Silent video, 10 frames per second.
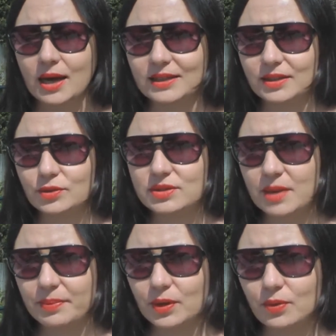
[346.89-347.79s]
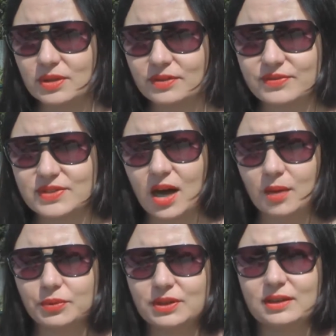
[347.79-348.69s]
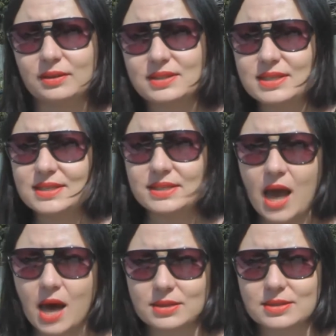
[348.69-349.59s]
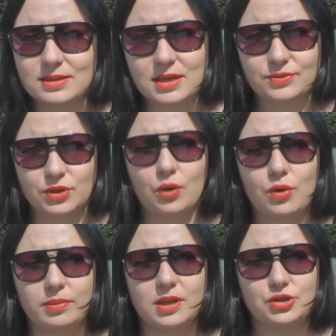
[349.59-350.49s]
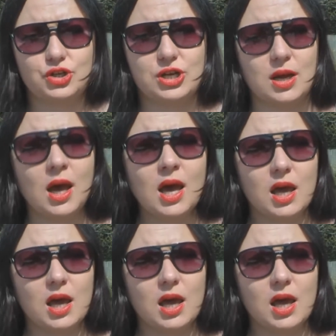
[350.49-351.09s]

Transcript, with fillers: Когда друзья приходят, все как будто э, теснятся, знаете, вот такое было ощущение.